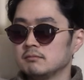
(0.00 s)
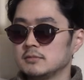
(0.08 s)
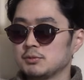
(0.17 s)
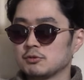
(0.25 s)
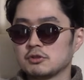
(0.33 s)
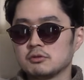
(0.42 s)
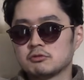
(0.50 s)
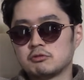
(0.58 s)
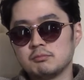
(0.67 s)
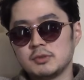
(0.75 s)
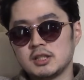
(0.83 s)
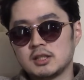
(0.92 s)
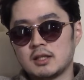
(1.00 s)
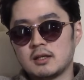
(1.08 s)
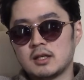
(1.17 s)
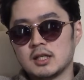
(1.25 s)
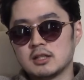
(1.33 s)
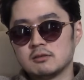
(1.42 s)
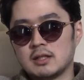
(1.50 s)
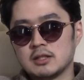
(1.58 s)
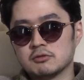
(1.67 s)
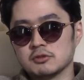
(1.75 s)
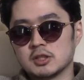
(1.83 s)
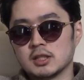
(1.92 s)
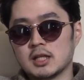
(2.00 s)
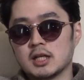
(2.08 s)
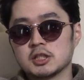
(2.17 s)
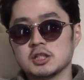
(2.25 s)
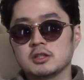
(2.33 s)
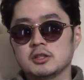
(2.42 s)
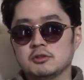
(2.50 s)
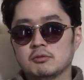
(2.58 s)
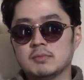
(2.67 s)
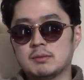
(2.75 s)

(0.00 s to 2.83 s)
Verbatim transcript: 地元のコンビニでアルバイトしてたらしいんですよ。